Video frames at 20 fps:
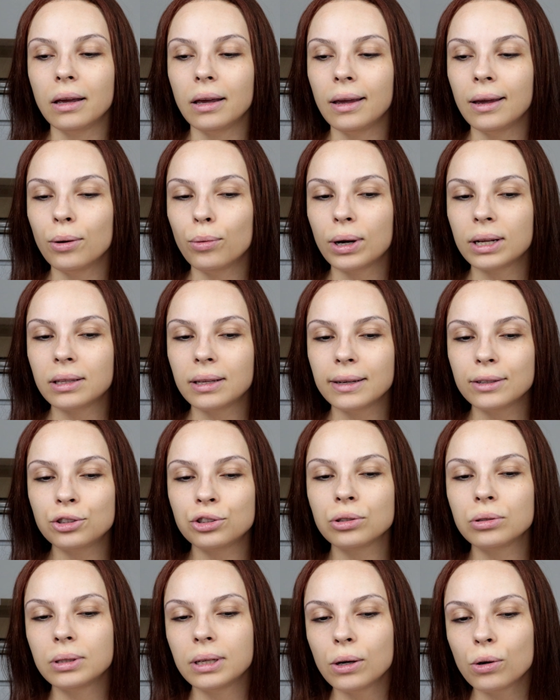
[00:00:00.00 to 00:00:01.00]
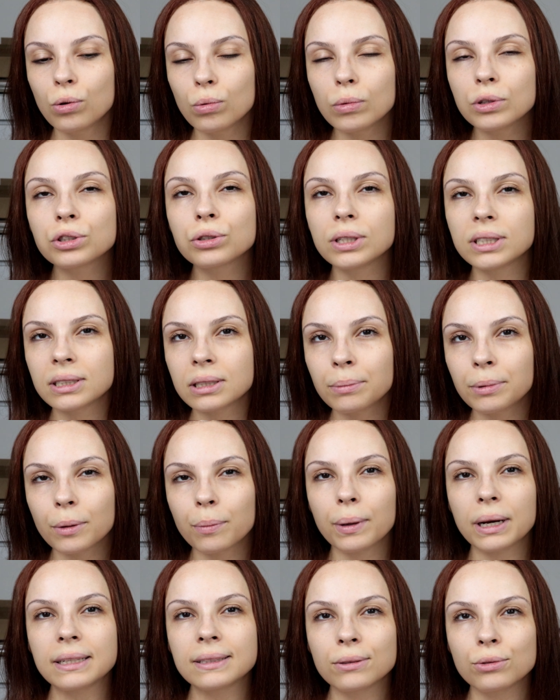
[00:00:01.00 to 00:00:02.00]
Eu até adicionei algumas coisas na
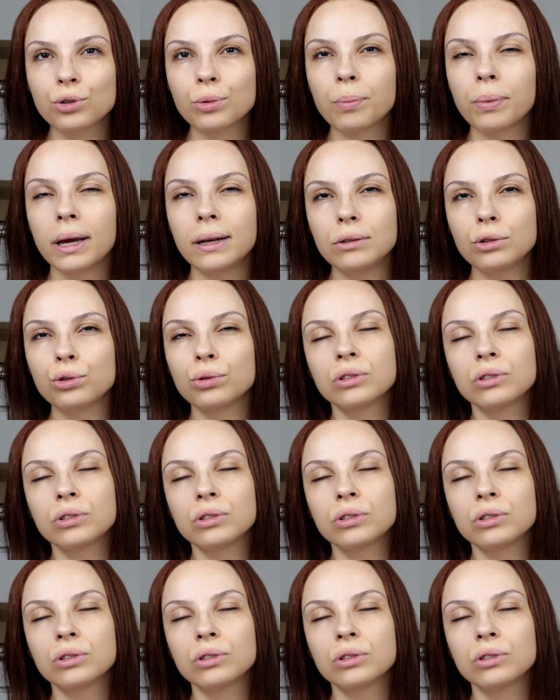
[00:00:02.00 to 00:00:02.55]
preparação de pele